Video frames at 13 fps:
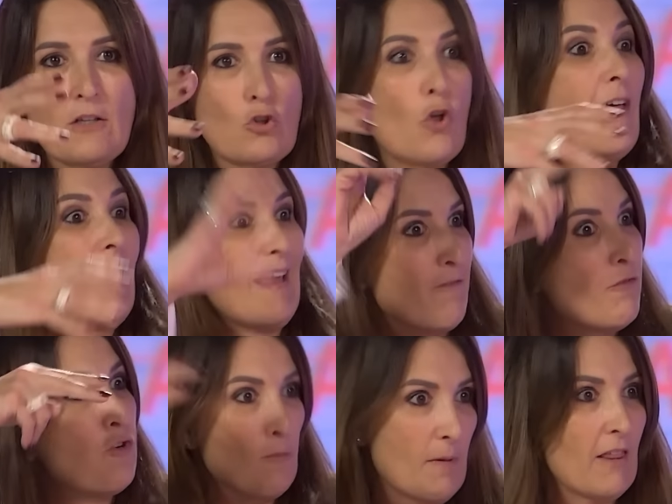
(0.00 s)
toda la
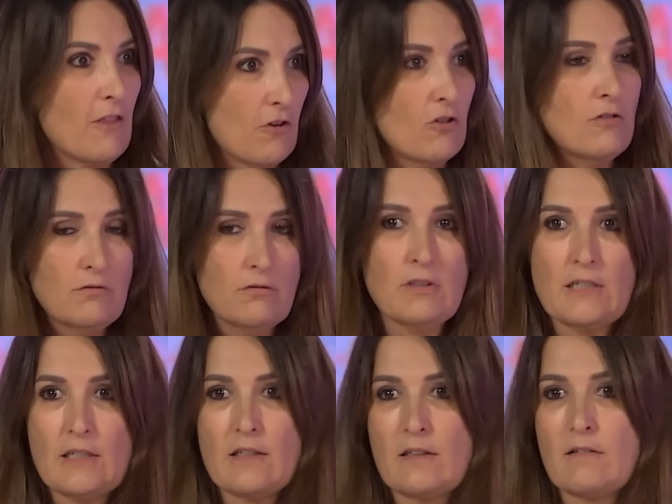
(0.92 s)
información,
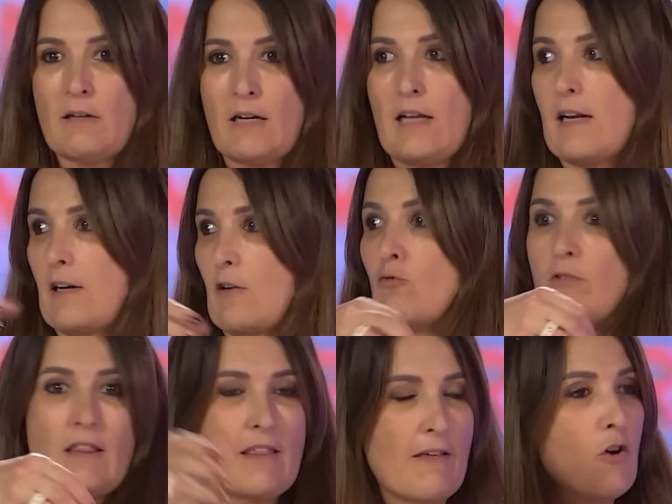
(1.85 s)
eh, valga la
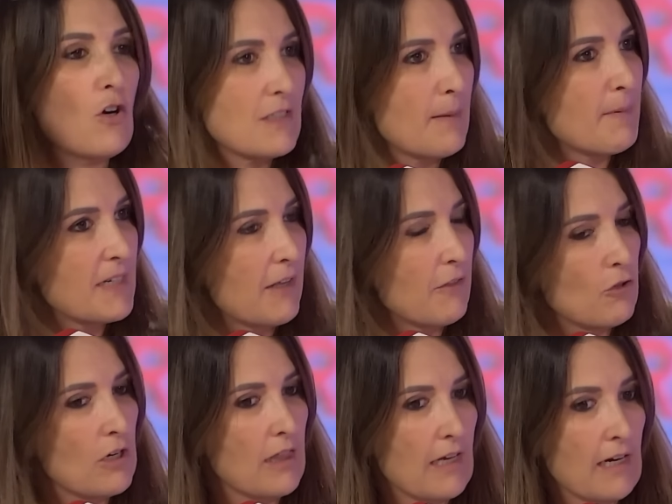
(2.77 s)
redundancia, de lo que está pasando
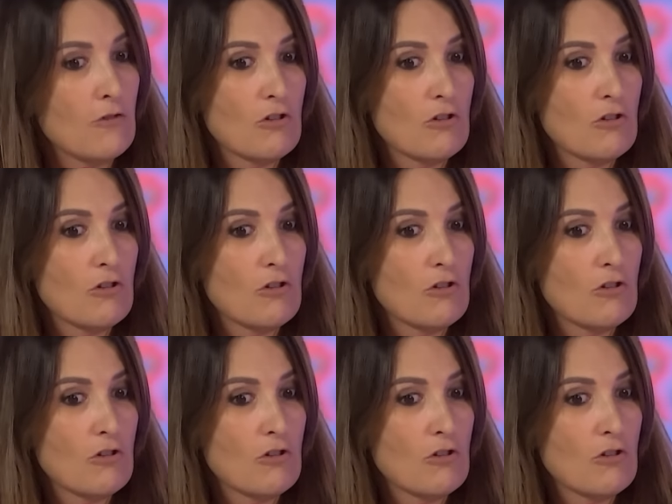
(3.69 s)
en el DANA.